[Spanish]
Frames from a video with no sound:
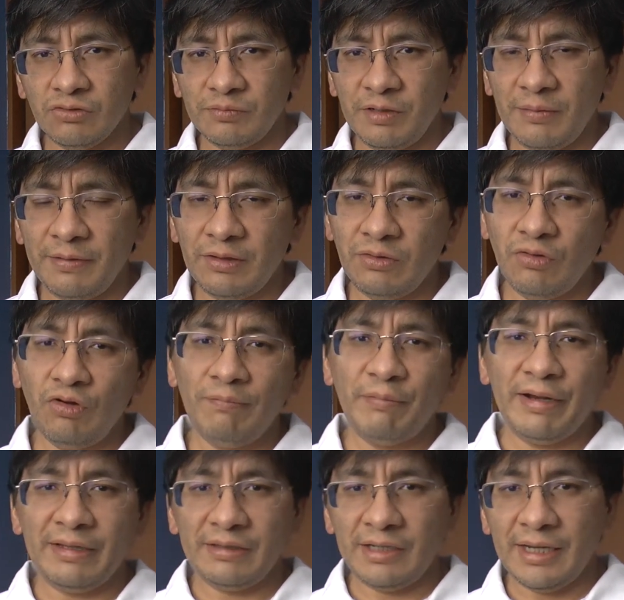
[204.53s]
2021
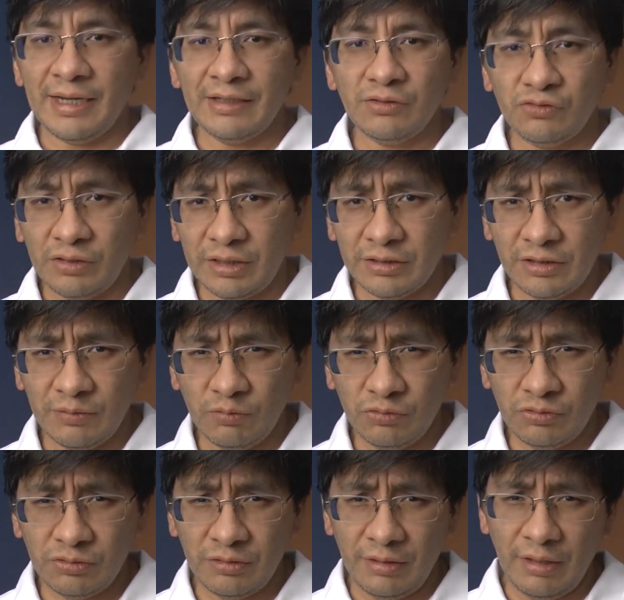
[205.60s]
para entregar sus
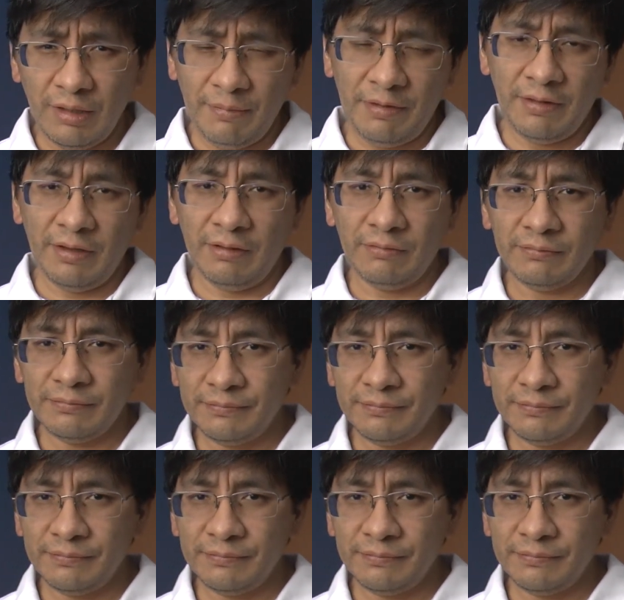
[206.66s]
archivos de video.